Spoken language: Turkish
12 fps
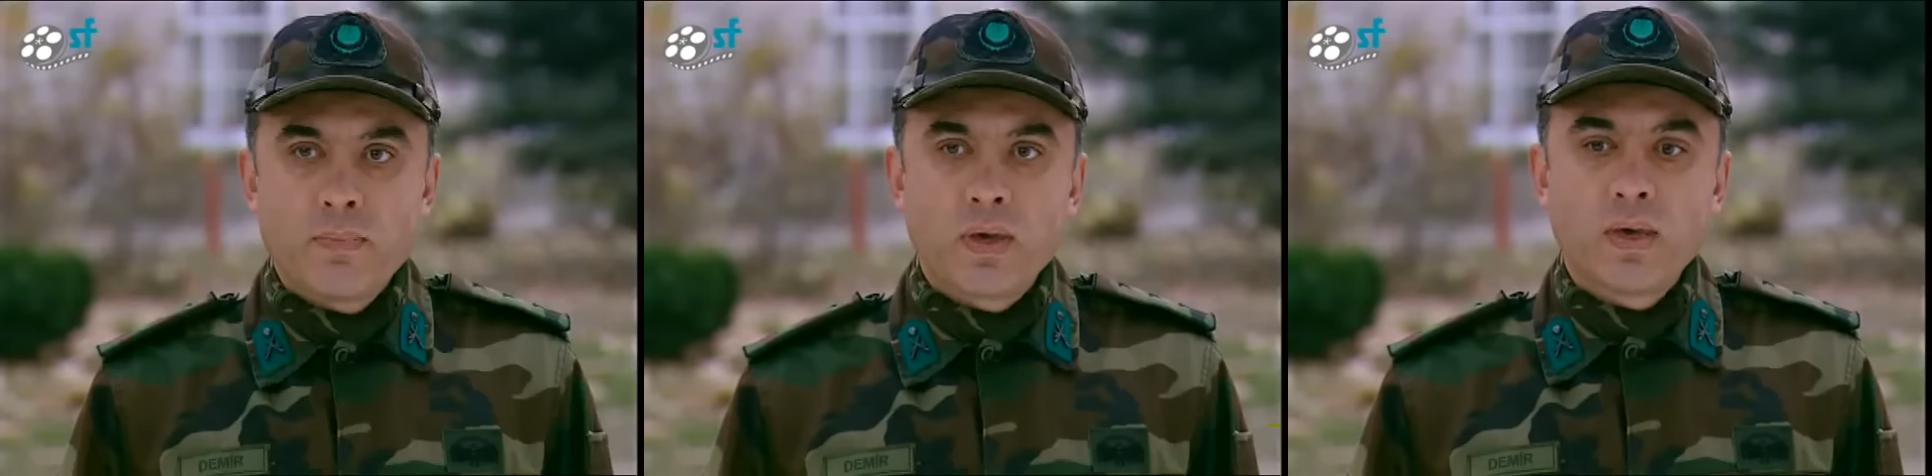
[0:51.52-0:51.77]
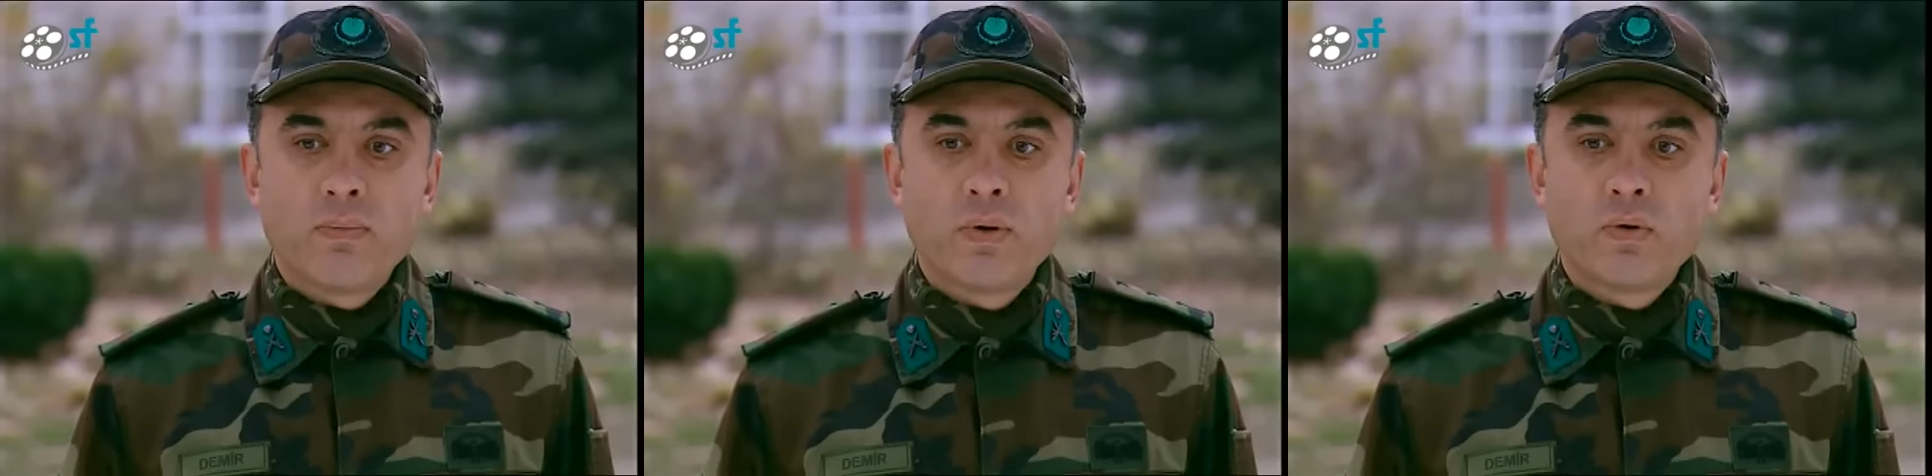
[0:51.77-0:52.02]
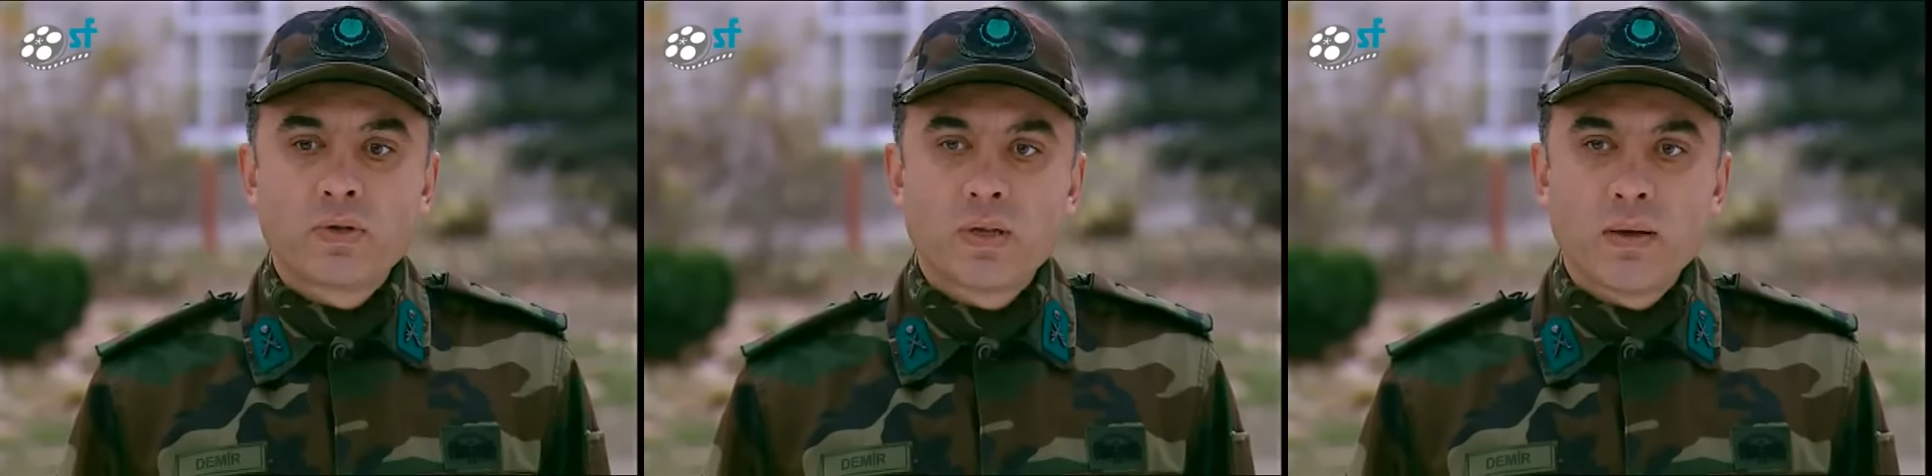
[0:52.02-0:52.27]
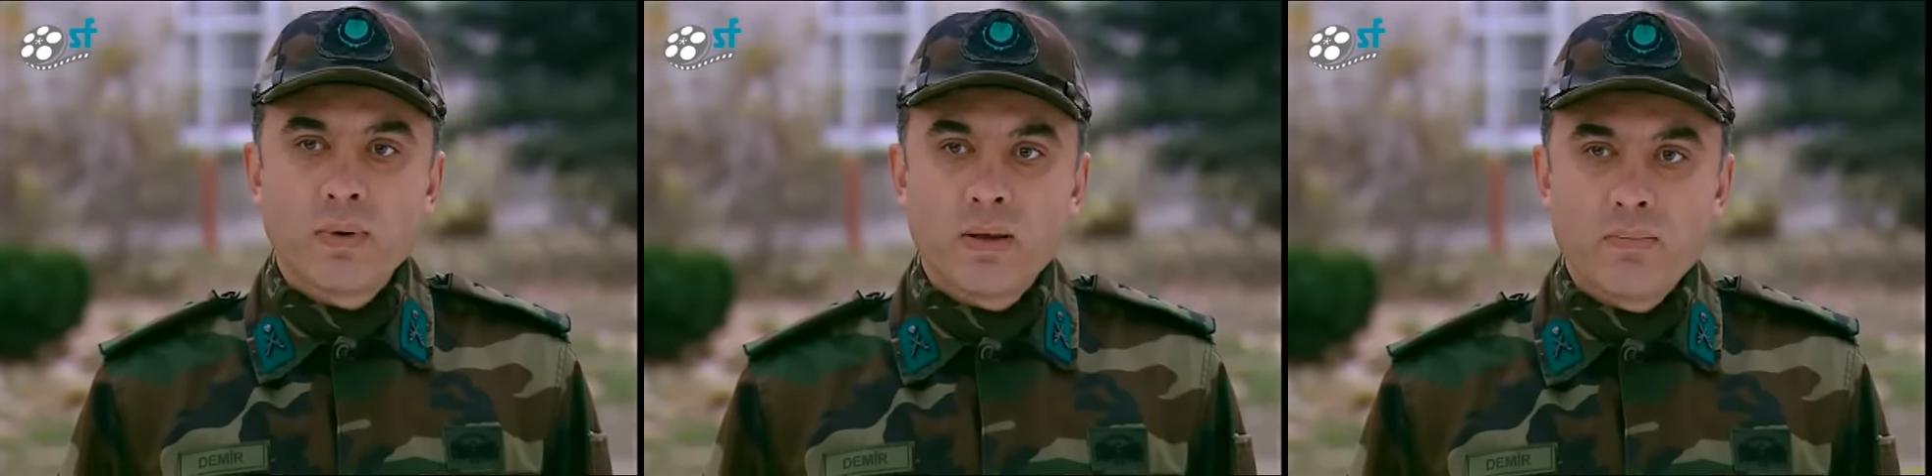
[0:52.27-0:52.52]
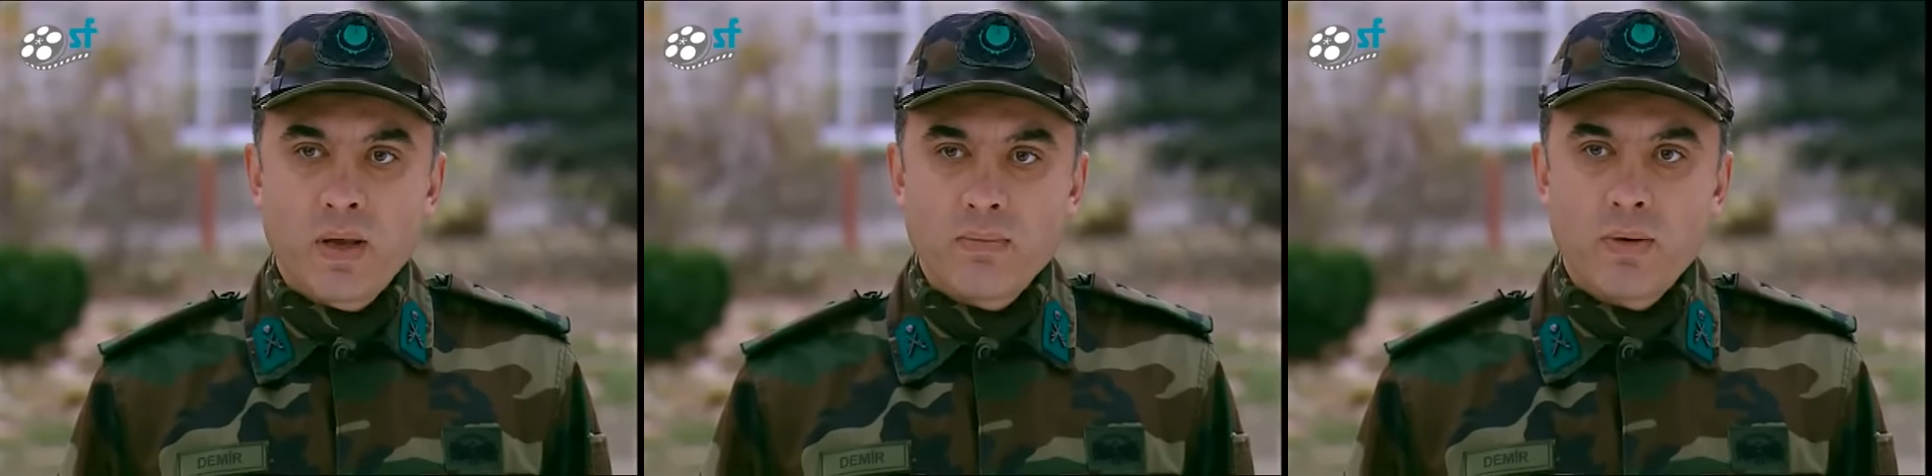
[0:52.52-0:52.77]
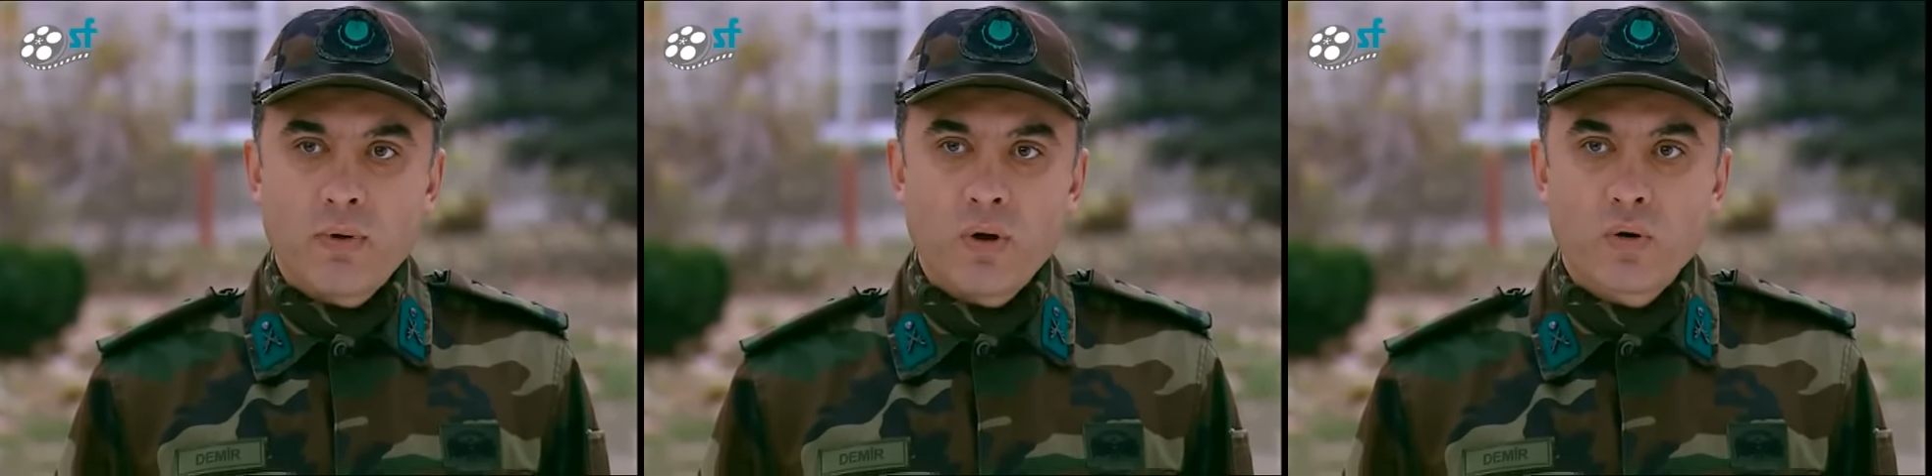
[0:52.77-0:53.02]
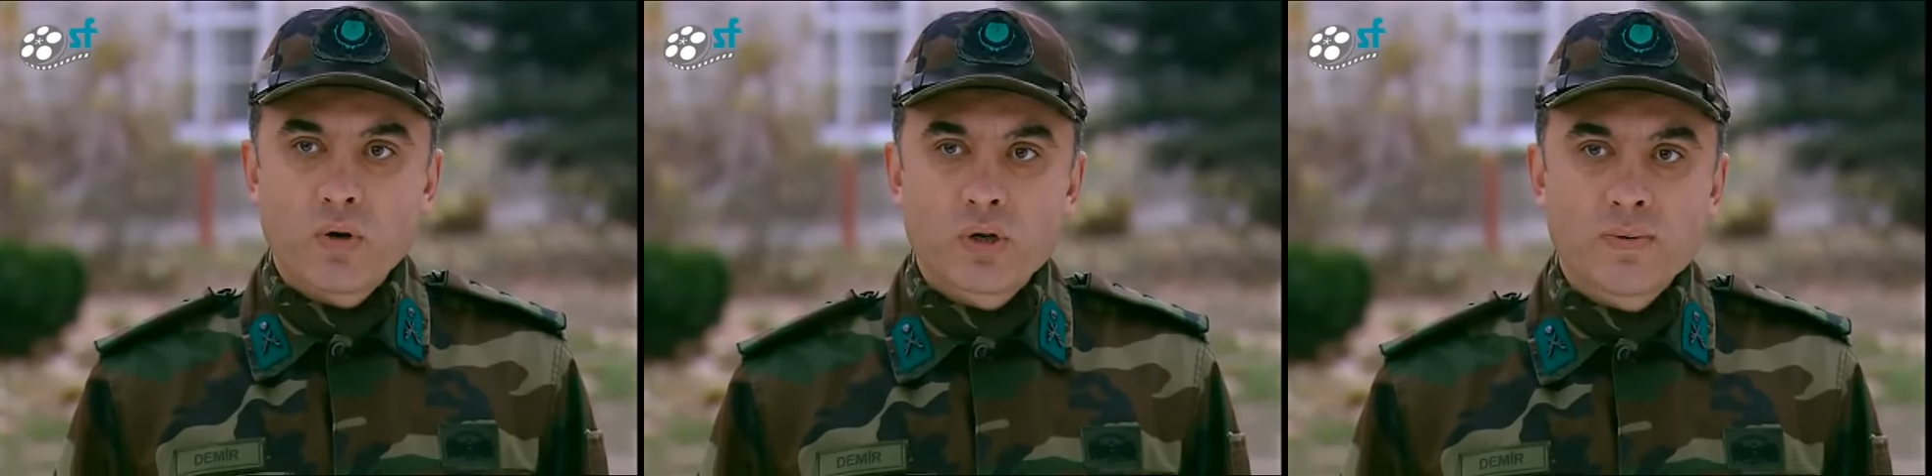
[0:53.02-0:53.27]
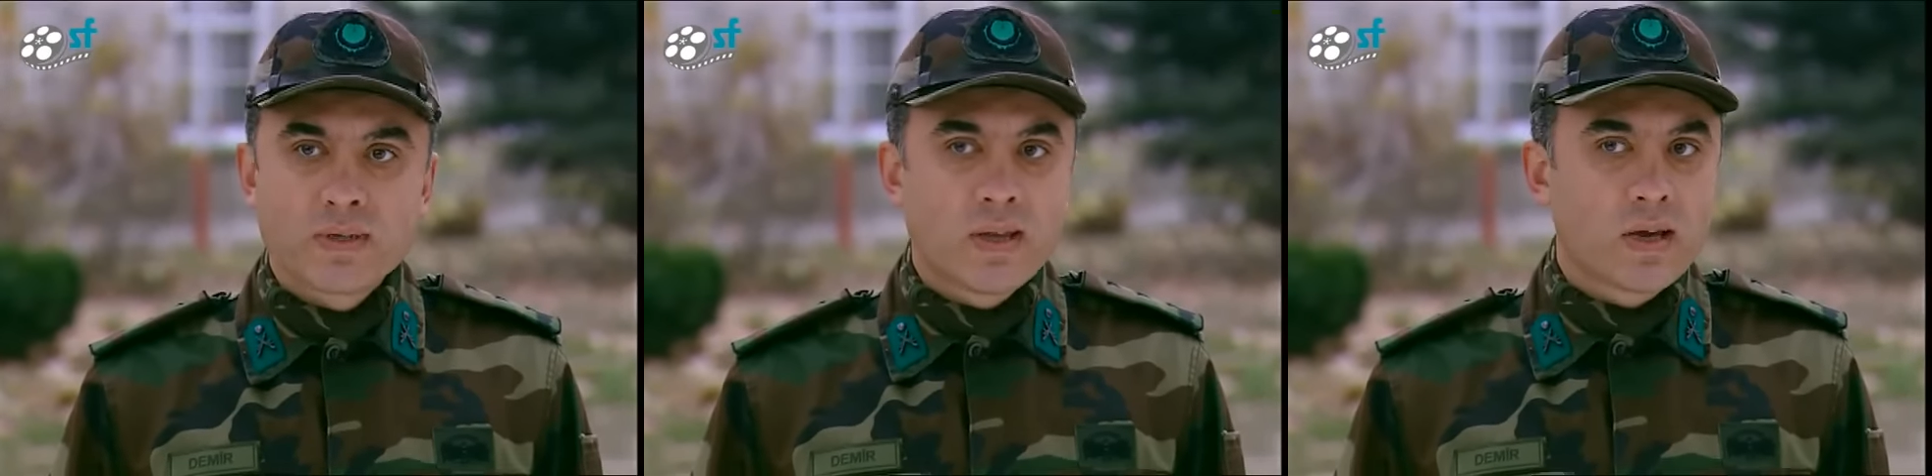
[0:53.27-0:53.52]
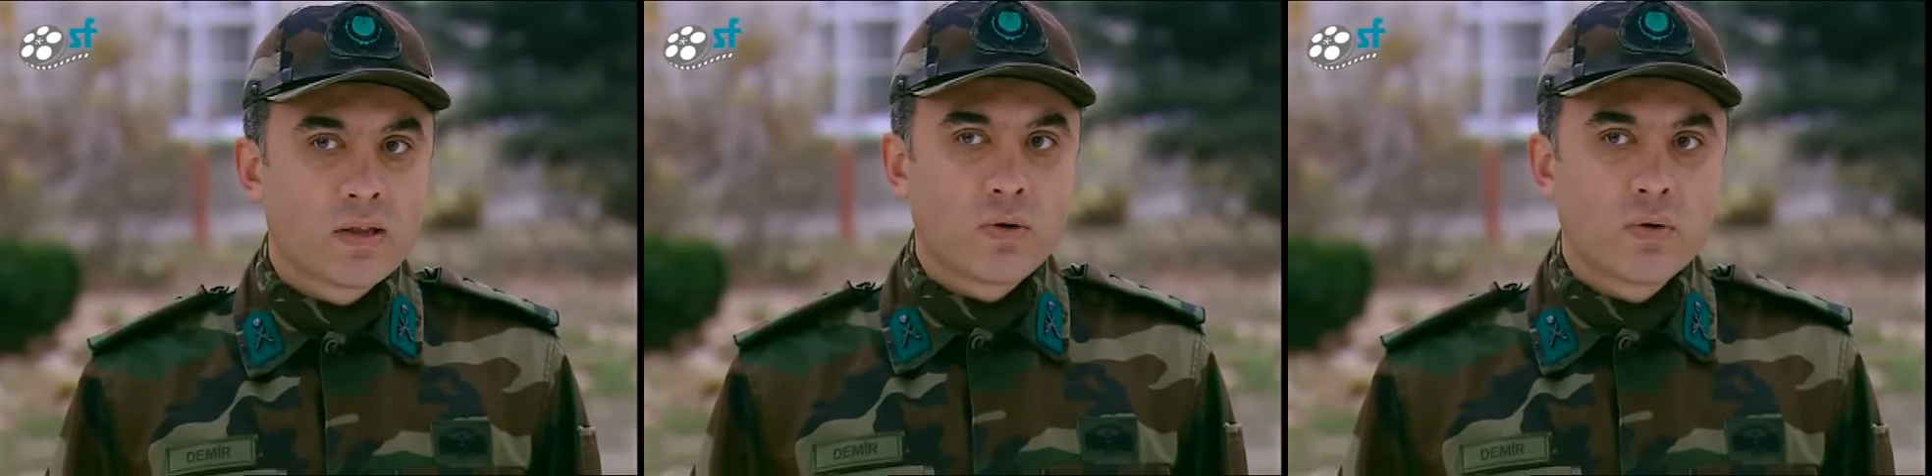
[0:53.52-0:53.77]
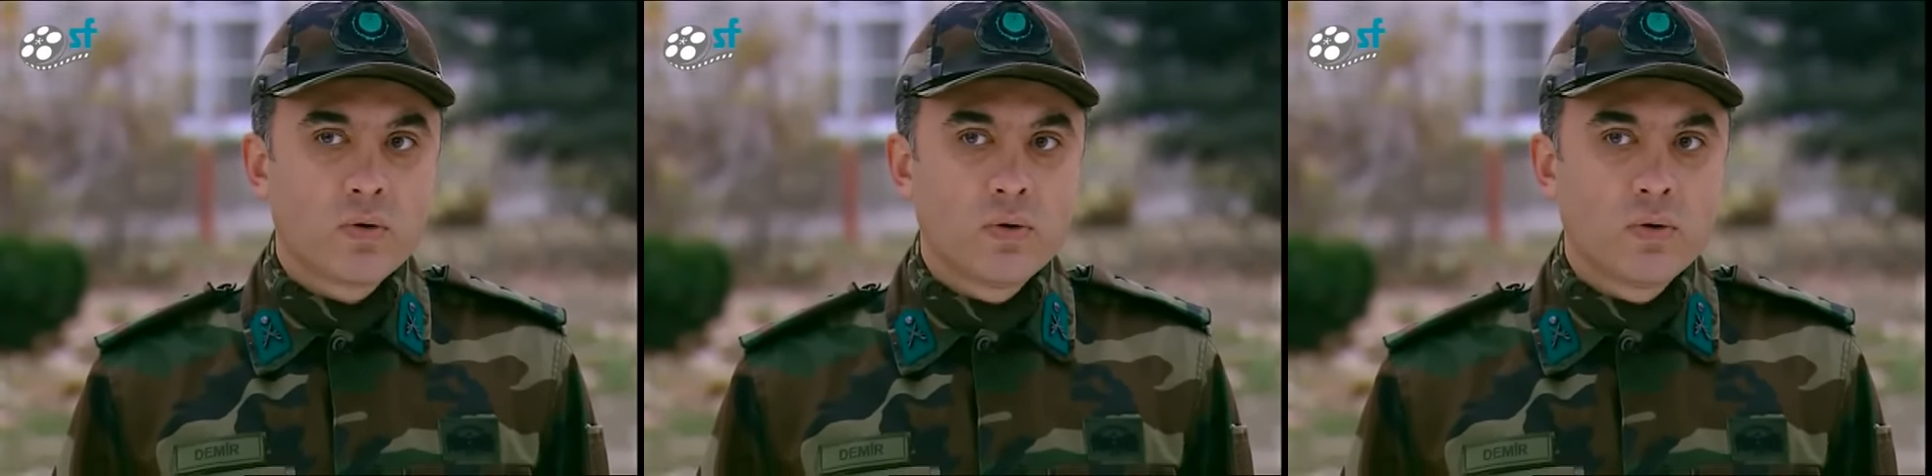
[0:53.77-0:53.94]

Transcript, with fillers: Peki bir üsteğmenin benimle böyle konuşması ne kadar